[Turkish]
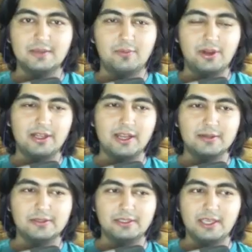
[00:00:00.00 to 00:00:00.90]
Bu aralar
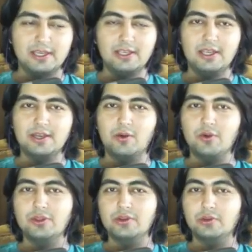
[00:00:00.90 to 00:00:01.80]
yeni yeni
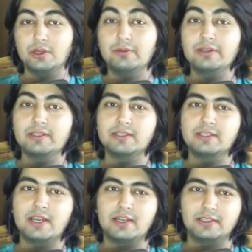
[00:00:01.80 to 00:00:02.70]
oyunlar görebilirsiniz
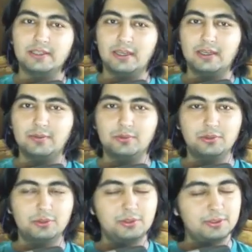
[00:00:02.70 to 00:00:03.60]
kanalda.
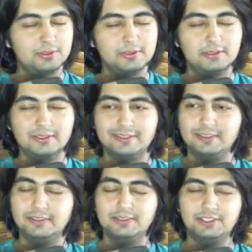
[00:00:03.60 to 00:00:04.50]
Bu
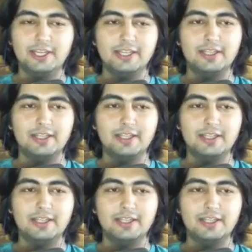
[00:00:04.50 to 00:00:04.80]
şey